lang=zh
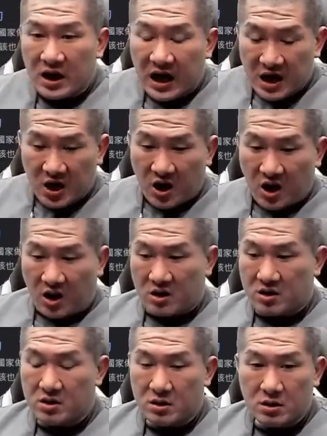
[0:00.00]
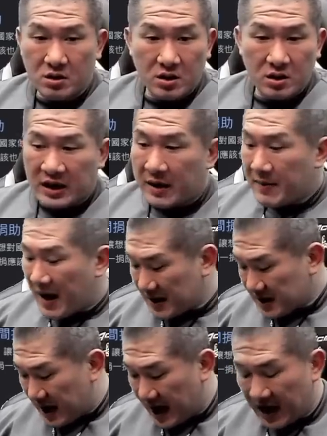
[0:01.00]
哎呦，他妈
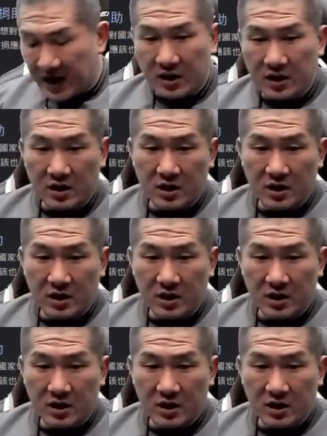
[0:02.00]
的嘞。